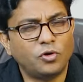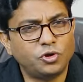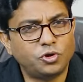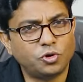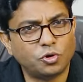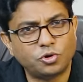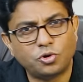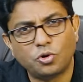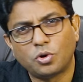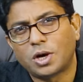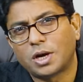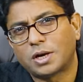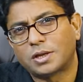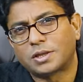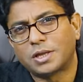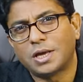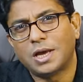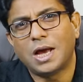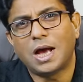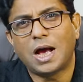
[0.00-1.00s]
वो जो जो
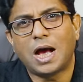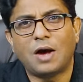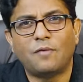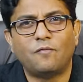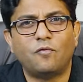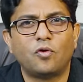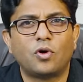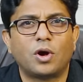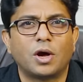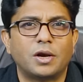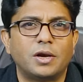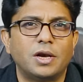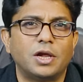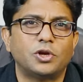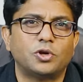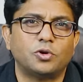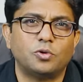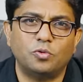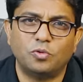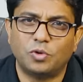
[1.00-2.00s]
करते हैं आप वो
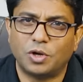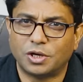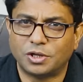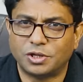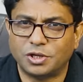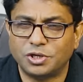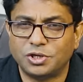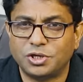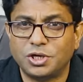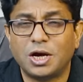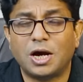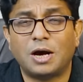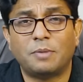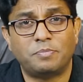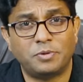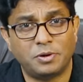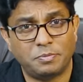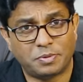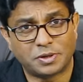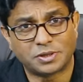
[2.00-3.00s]
करना शुरू कर दीजिए
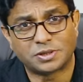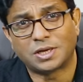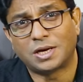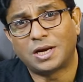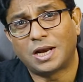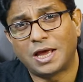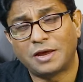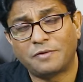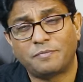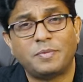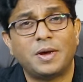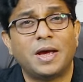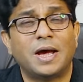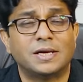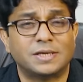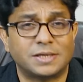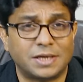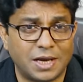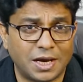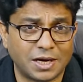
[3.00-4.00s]
अपनी पर्सनल लाइफ में
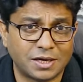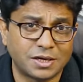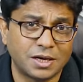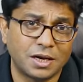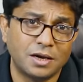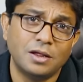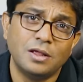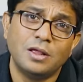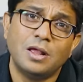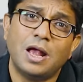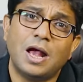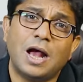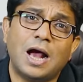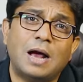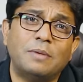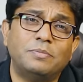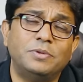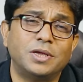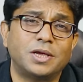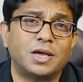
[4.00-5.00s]
एज एन एक्टर
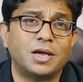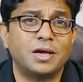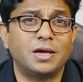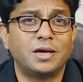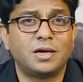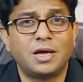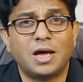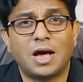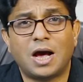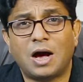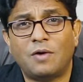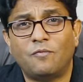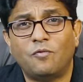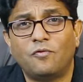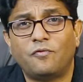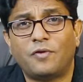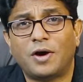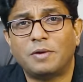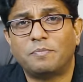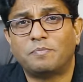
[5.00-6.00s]
आप देखेंगे कि आप
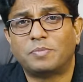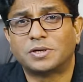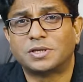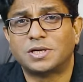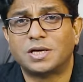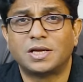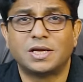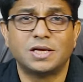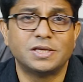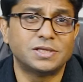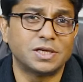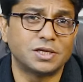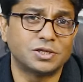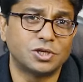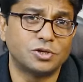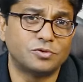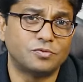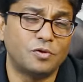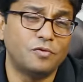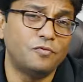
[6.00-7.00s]
वो फाइव परसेंट के
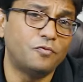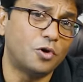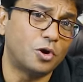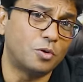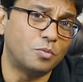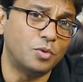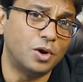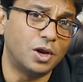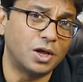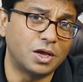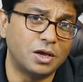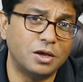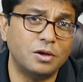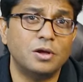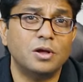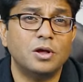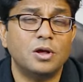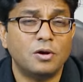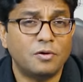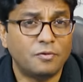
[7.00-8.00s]
सक्सेसफुल फार्मूला के
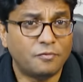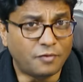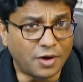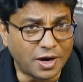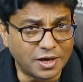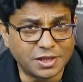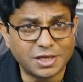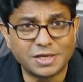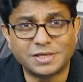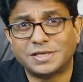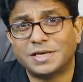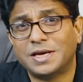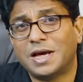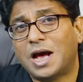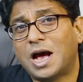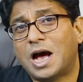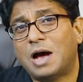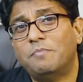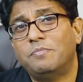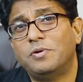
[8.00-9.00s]
फायदे से
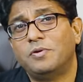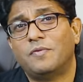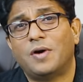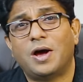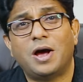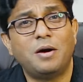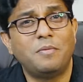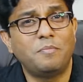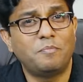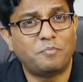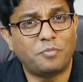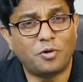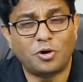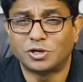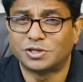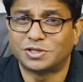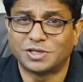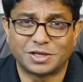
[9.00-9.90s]
आप भी वहाँ पहुँच